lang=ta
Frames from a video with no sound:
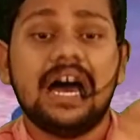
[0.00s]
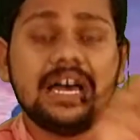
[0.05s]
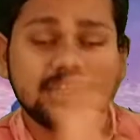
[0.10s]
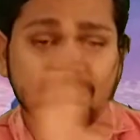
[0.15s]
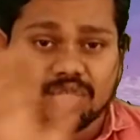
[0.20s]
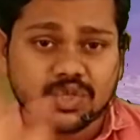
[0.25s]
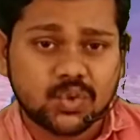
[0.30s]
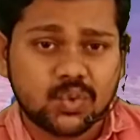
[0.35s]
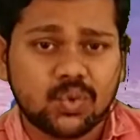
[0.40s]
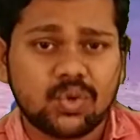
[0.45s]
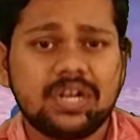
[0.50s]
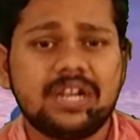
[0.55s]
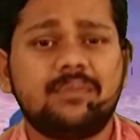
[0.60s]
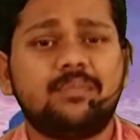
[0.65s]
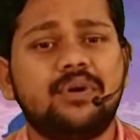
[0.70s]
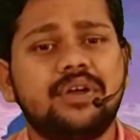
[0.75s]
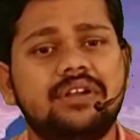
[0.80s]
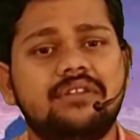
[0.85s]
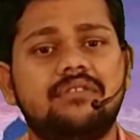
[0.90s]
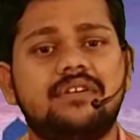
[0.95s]
இந்த ஸ்கூலில்
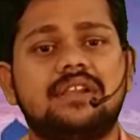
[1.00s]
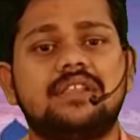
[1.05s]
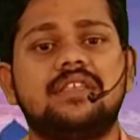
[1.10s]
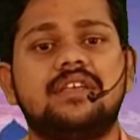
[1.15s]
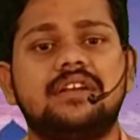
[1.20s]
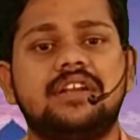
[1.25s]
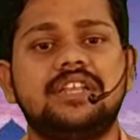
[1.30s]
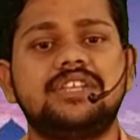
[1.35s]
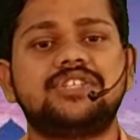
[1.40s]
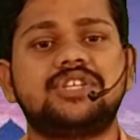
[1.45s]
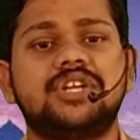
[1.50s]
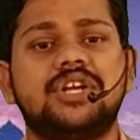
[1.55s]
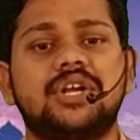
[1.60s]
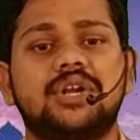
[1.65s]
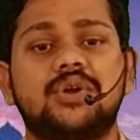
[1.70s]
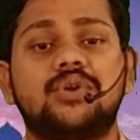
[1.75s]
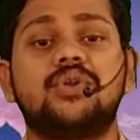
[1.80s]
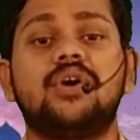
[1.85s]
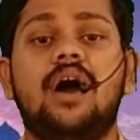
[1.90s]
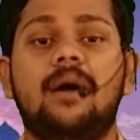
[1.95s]
போயிட்டு வரதா டென்ஷனாக
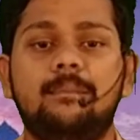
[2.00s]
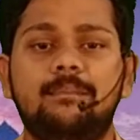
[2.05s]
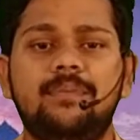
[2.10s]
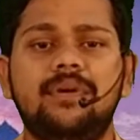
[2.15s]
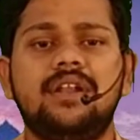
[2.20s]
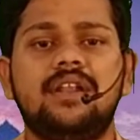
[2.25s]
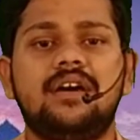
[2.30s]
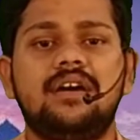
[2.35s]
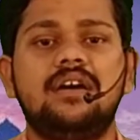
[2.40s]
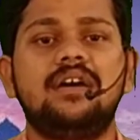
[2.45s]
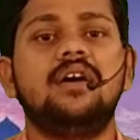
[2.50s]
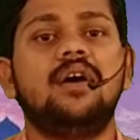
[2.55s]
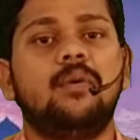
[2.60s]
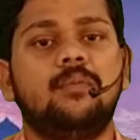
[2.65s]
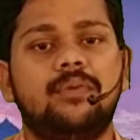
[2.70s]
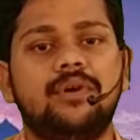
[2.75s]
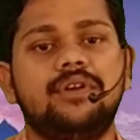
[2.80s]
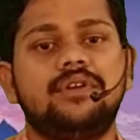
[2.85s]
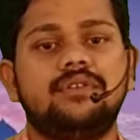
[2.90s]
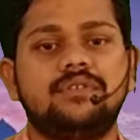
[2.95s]
இருக்கட்டும் அப்போல்லாம்
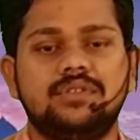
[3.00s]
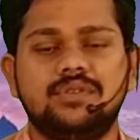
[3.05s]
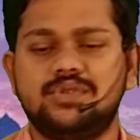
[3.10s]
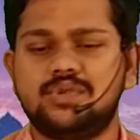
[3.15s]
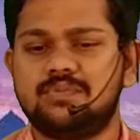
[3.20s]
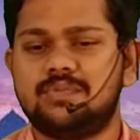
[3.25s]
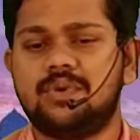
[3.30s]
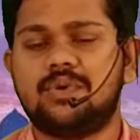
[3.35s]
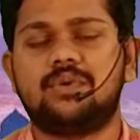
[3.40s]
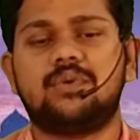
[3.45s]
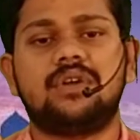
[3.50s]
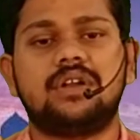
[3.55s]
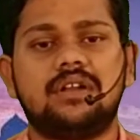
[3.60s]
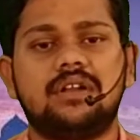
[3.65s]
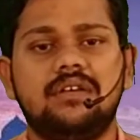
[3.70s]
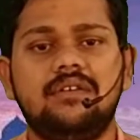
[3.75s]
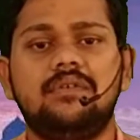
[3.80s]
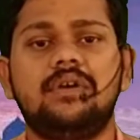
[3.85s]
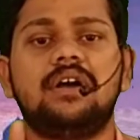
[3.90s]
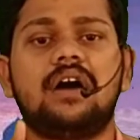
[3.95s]
போயிட்டு வந்து சும்மா ஒரு ஒன்
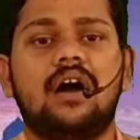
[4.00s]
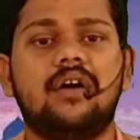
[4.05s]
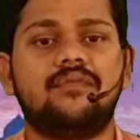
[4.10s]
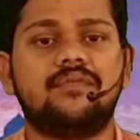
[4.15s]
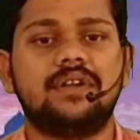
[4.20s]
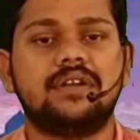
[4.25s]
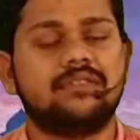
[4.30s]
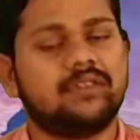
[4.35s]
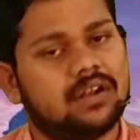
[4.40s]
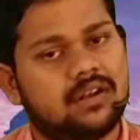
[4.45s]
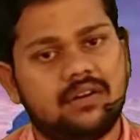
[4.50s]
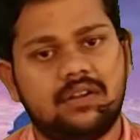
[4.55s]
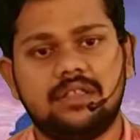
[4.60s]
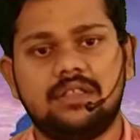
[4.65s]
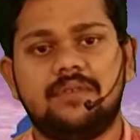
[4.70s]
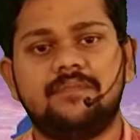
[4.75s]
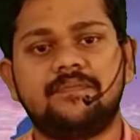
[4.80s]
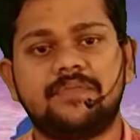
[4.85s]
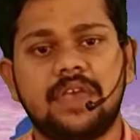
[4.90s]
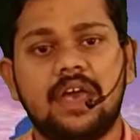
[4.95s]
ஹவர் ஆஃப் அன் ஹவர்
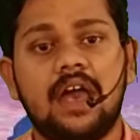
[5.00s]
அவ்வளோதான்